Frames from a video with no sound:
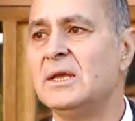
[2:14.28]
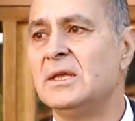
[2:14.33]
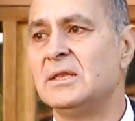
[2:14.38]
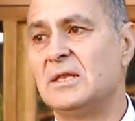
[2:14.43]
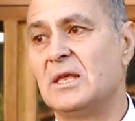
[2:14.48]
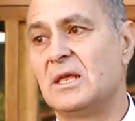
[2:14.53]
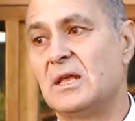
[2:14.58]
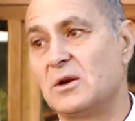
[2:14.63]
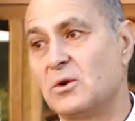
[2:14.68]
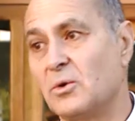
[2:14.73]

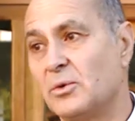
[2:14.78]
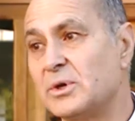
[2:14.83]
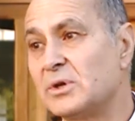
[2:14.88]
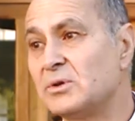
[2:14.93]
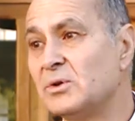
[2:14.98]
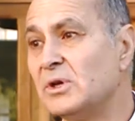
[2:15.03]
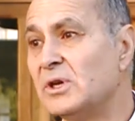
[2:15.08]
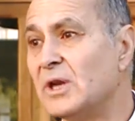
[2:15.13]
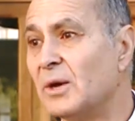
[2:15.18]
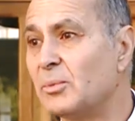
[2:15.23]
desde el
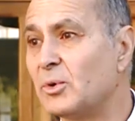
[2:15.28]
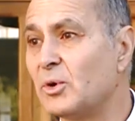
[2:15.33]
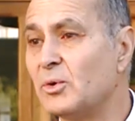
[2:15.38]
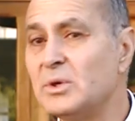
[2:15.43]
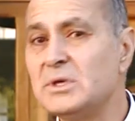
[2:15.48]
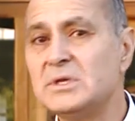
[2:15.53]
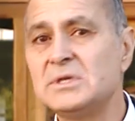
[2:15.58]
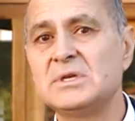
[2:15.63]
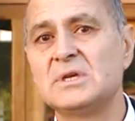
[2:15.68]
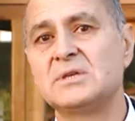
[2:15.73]
gobierno de la
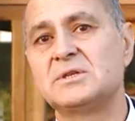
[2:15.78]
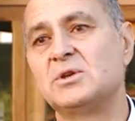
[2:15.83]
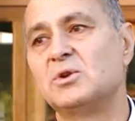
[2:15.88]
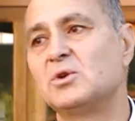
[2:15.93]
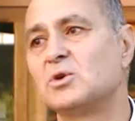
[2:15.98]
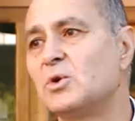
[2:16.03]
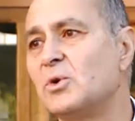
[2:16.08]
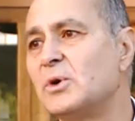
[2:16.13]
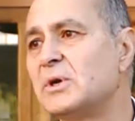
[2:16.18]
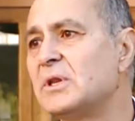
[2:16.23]
provincia, el
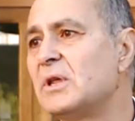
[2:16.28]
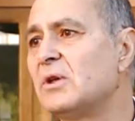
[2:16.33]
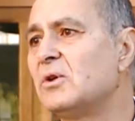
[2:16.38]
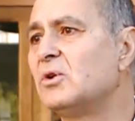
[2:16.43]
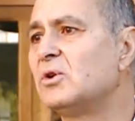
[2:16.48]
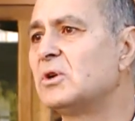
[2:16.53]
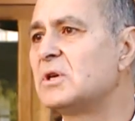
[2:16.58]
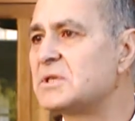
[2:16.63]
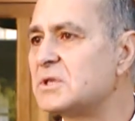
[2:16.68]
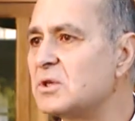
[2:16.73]
señor
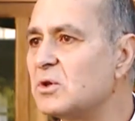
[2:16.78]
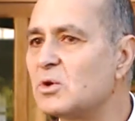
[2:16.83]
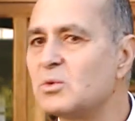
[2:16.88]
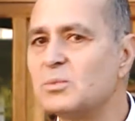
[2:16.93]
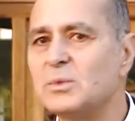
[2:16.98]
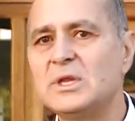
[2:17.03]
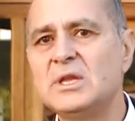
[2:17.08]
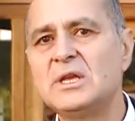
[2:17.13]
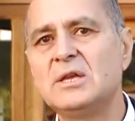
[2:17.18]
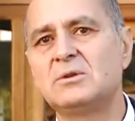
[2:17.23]
gobernador, el señor
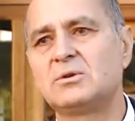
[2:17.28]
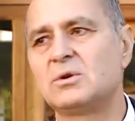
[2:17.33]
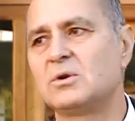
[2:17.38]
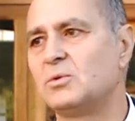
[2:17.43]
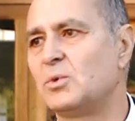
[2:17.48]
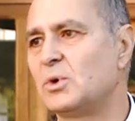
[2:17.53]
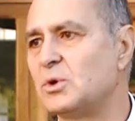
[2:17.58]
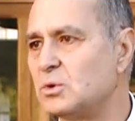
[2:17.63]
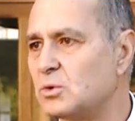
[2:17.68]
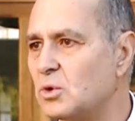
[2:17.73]
ministro y,
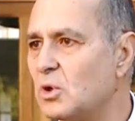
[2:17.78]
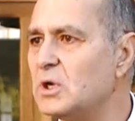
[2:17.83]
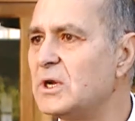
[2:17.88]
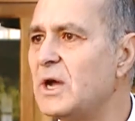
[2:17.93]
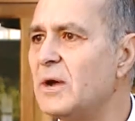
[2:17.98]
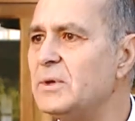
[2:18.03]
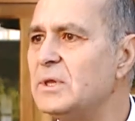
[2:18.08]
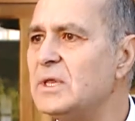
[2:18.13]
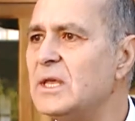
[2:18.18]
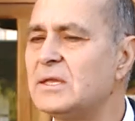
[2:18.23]
bueno, y todo el
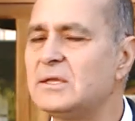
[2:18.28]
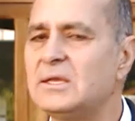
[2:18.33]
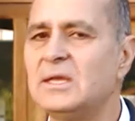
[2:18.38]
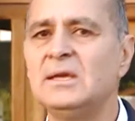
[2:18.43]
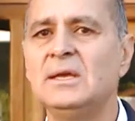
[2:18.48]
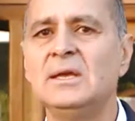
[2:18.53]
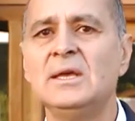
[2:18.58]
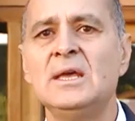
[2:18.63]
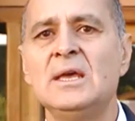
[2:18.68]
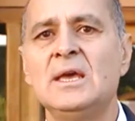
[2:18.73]

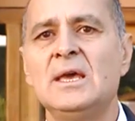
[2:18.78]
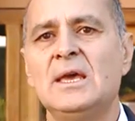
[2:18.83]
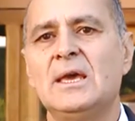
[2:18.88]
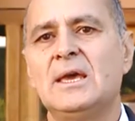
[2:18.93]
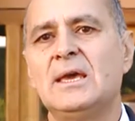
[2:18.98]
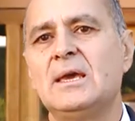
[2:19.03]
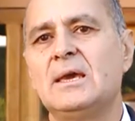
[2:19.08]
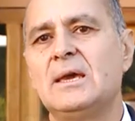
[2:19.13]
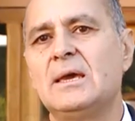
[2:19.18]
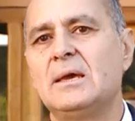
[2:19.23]
gabinete
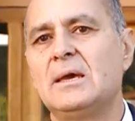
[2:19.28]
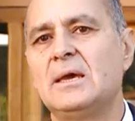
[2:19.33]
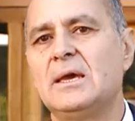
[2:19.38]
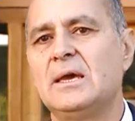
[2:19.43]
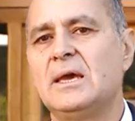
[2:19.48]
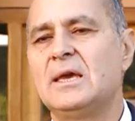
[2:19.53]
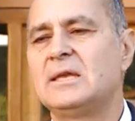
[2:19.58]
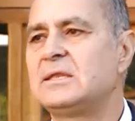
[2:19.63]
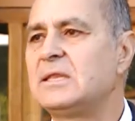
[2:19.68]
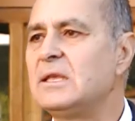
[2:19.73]
eh,
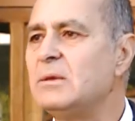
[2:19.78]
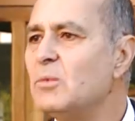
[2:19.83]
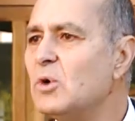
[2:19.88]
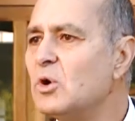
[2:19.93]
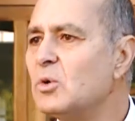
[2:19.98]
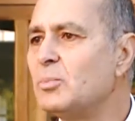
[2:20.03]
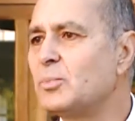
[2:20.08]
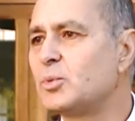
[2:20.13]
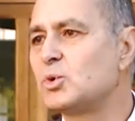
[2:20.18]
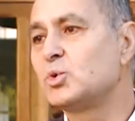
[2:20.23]

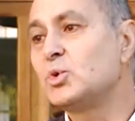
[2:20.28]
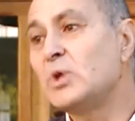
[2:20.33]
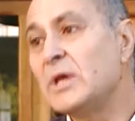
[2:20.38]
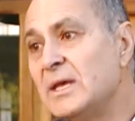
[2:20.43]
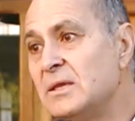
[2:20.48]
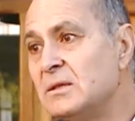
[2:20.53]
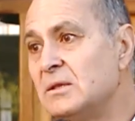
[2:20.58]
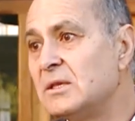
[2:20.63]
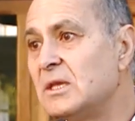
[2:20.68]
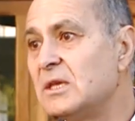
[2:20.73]
estimó
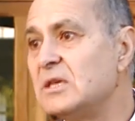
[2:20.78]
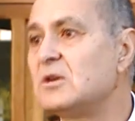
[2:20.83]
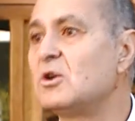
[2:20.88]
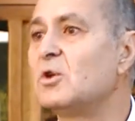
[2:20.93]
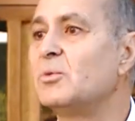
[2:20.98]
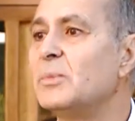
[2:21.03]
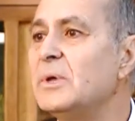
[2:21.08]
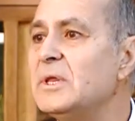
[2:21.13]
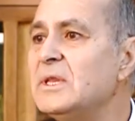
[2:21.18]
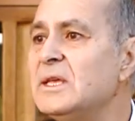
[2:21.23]
prudente y
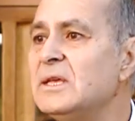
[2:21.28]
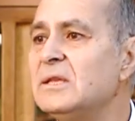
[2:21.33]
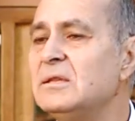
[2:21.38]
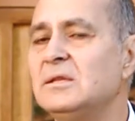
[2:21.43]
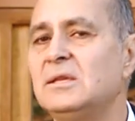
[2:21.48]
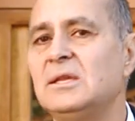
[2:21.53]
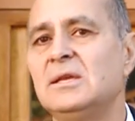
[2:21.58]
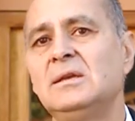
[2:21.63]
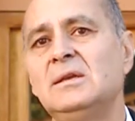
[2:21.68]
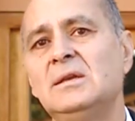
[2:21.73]

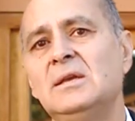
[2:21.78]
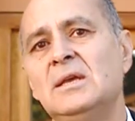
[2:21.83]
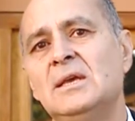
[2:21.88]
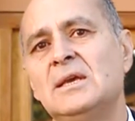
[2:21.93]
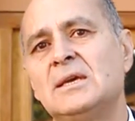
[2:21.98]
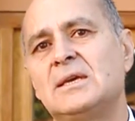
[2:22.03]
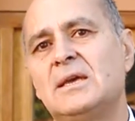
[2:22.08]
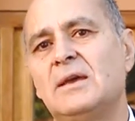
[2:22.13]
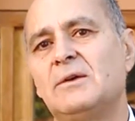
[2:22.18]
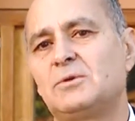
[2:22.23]
conveniente
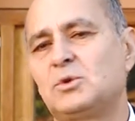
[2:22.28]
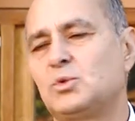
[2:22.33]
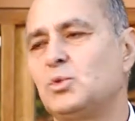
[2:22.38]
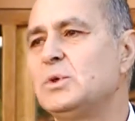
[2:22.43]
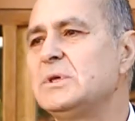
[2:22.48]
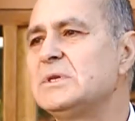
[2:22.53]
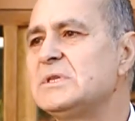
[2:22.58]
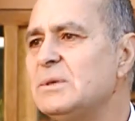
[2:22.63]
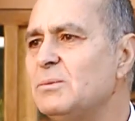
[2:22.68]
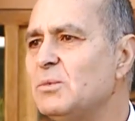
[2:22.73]
que
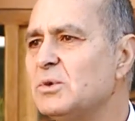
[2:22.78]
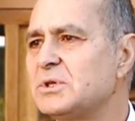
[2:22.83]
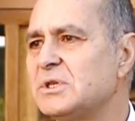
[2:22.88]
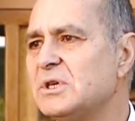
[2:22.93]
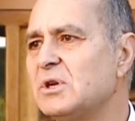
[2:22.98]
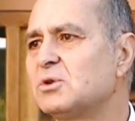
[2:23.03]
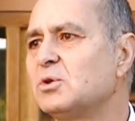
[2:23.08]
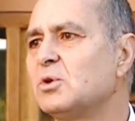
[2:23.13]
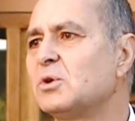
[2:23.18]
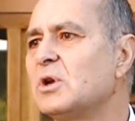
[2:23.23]
tuviésemos
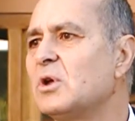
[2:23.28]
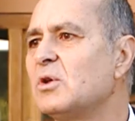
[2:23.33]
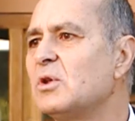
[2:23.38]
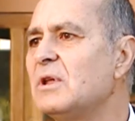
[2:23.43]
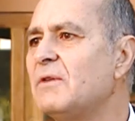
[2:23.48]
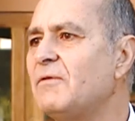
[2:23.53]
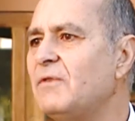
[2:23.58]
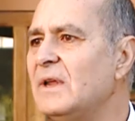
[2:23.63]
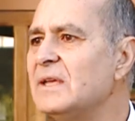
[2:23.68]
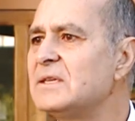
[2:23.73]
cierto grado
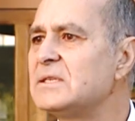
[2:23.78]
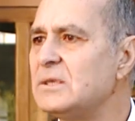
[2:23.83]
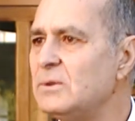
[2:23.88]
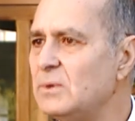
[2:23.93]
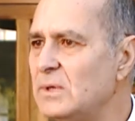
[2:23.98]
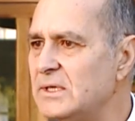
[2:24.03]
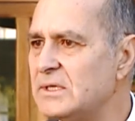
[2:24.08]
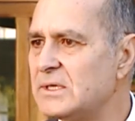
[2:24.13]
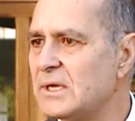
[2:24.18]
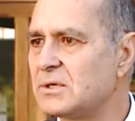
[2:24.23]
de
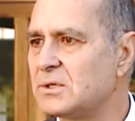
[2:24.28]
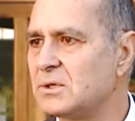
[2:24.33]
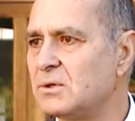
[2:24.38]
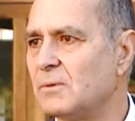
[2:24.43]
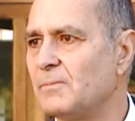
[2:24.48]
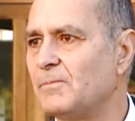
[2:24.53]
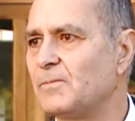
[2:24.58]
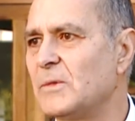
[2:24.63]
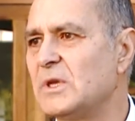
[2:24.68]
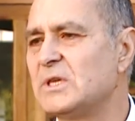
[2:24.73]

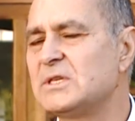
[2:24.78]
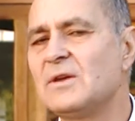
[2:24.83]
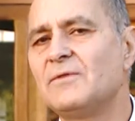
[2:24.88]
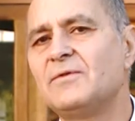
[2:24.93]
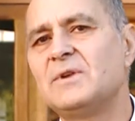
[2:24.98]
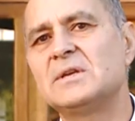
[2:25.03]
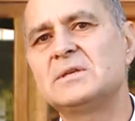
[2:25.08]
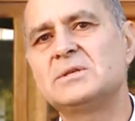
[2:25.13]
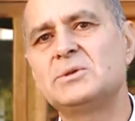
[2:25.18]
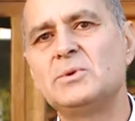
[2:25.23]
flexibilización. Esa
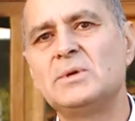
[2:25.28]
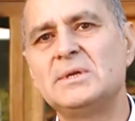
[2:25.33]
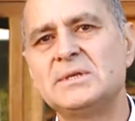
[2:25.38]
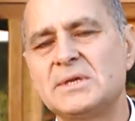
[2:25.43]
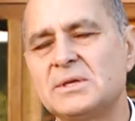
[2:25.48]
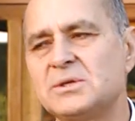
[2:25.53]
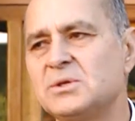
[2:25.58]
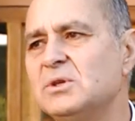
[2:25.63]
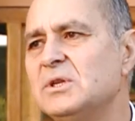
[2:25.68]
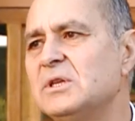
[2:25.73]

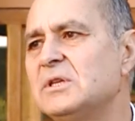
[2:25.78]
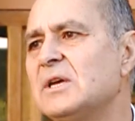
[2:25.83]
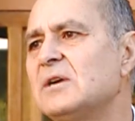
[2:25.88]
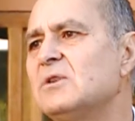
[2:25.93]
flexibilización está